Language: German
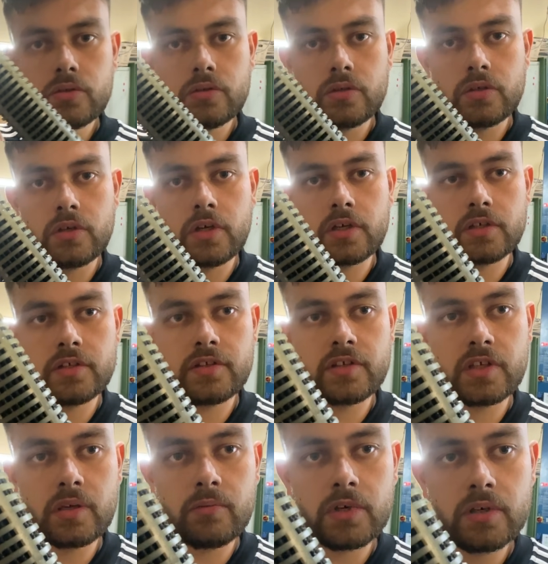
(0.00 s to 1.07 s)
Ja, hier ist die
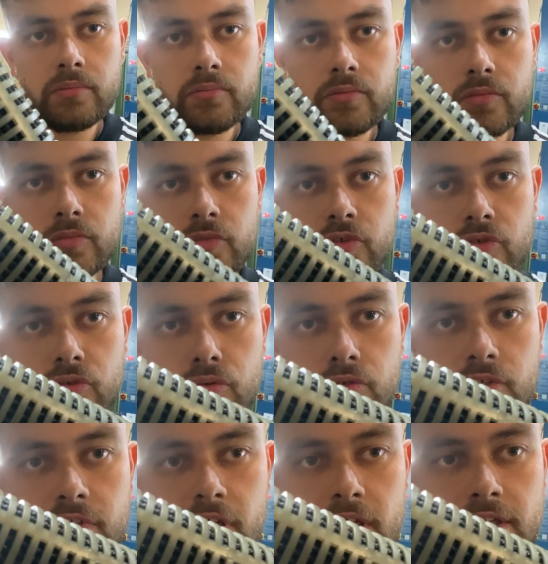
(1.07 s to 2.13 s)
Kamera. So
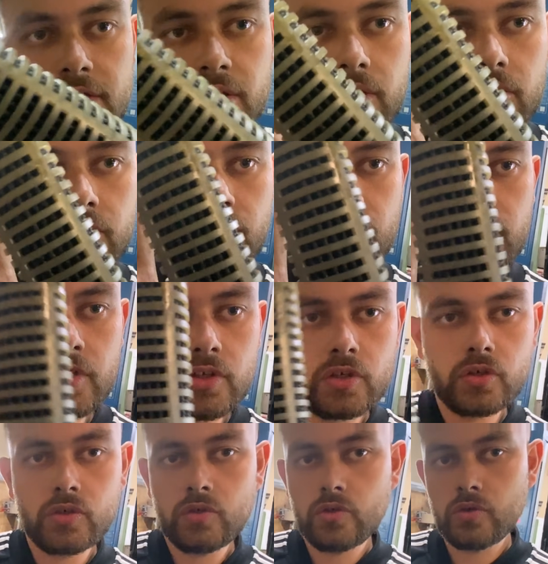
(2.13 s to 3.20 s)
sieht der alte aus.
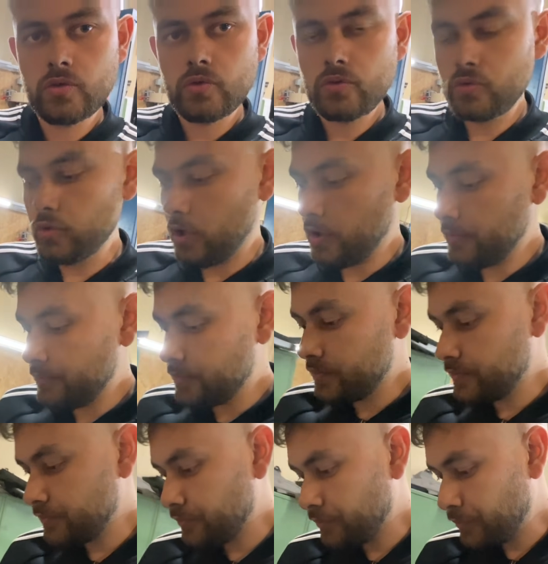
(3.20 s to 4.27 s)
Ja,
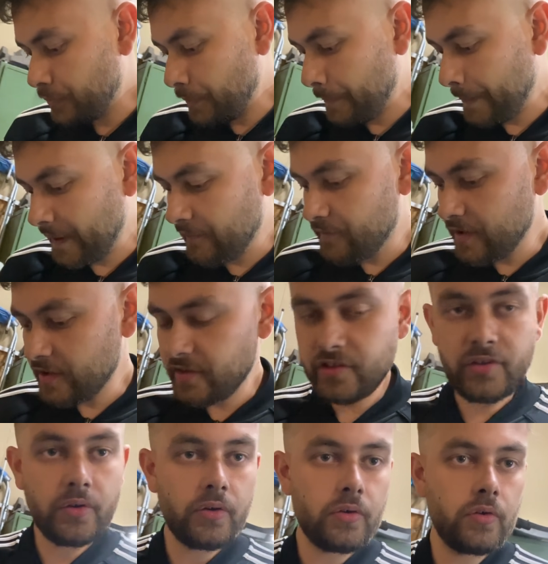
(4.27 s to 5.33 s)
40
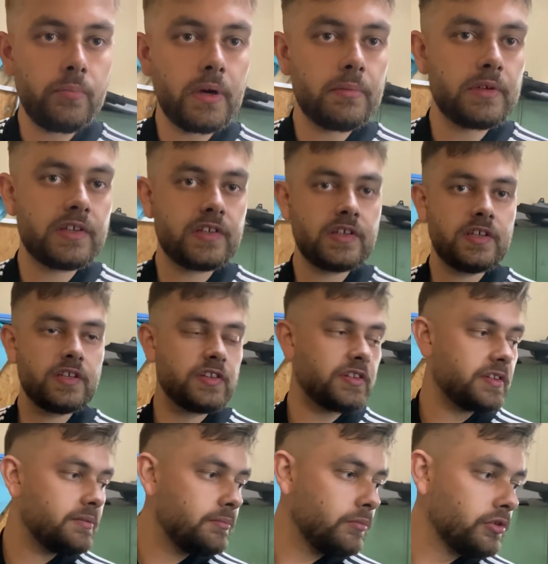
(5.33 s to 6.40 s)
Euro bei Mercedes
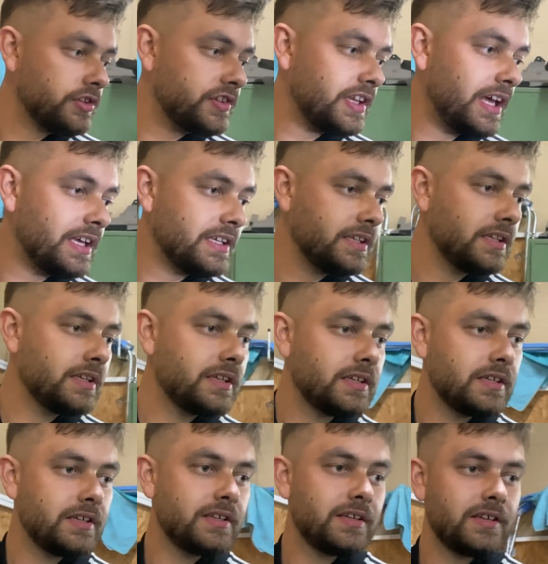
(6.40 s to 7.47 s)
muss sein.
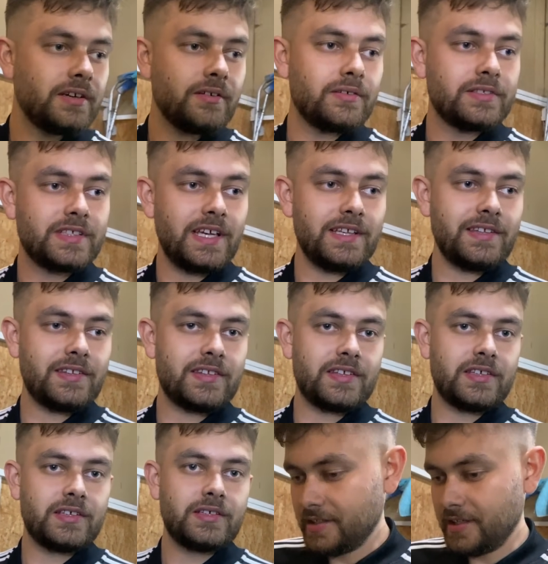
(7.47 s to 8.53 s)
Und jetzt
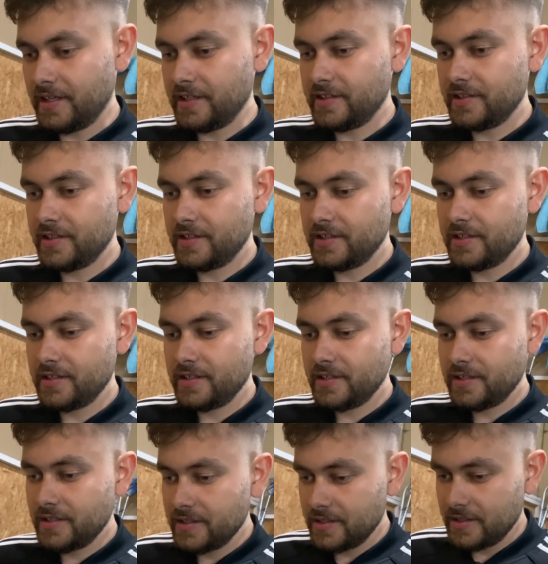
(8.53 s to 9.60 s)
hat
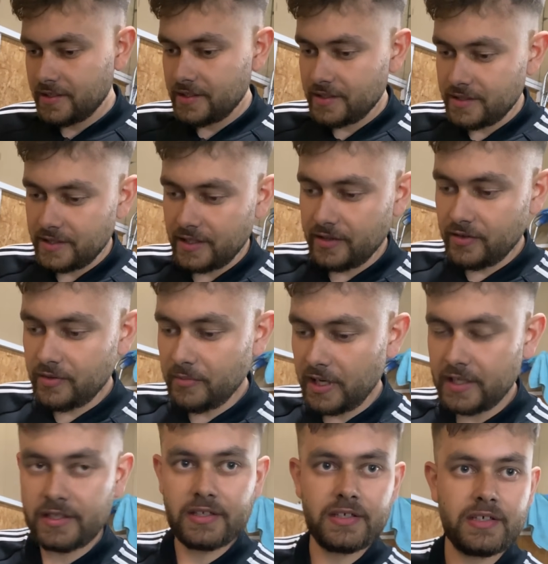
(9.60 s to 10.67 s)
der junge
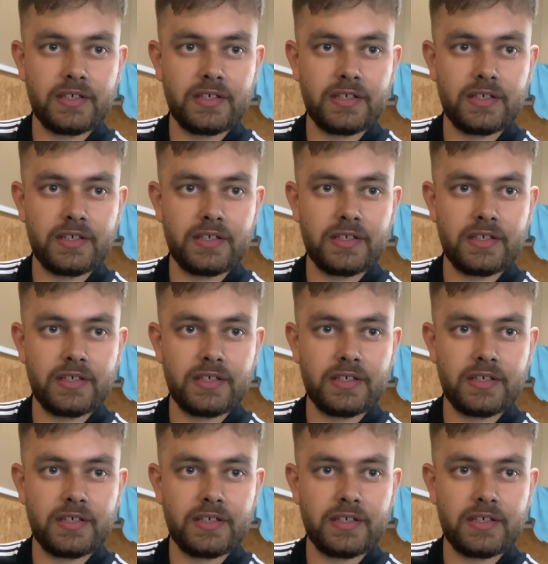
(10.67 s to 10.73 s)
Mann